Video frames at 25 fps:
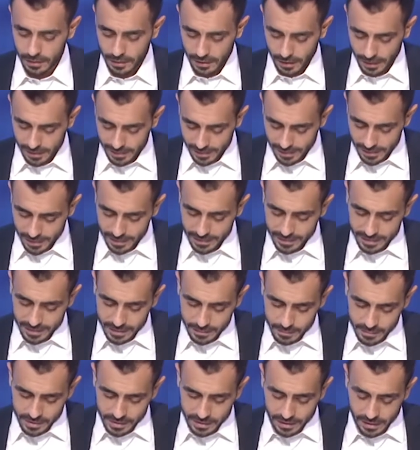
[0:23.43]
على القليلة
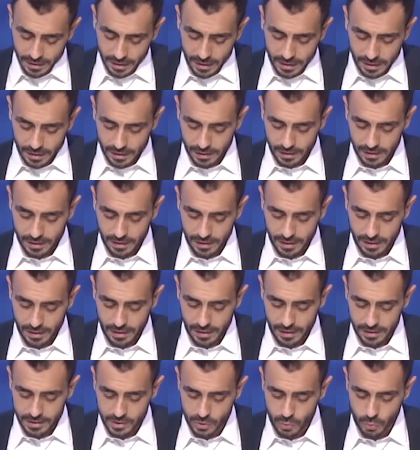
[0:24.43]

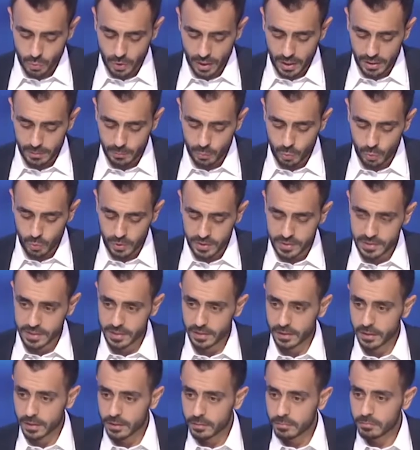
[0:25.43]
بالسوق
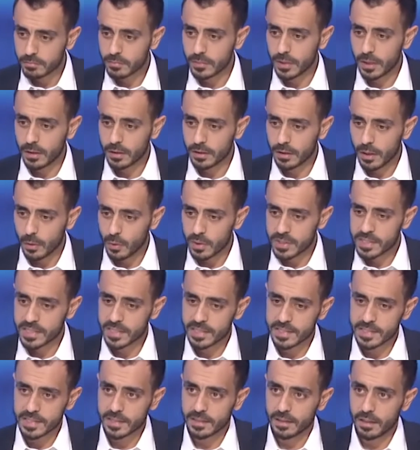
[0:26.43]
الموازية كوزير
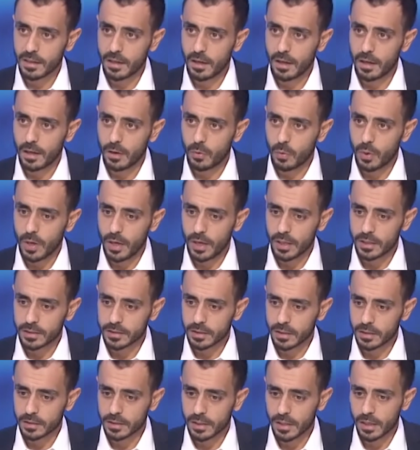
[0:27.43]
صناعه
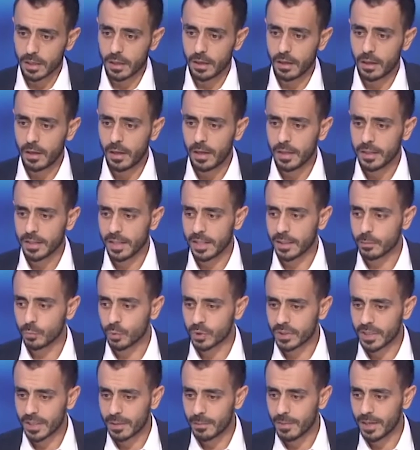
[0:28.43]
وايضا ك يعني
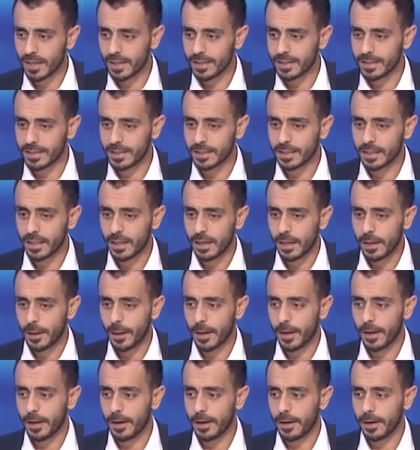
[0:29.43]
متابع لي
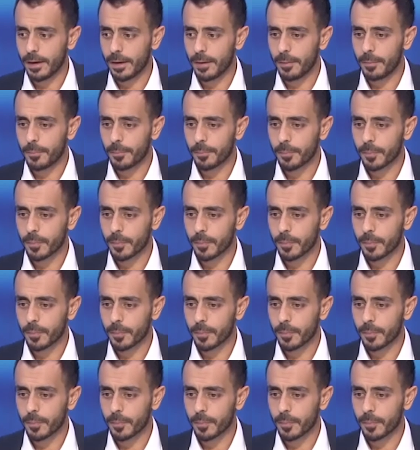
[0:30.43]
آه،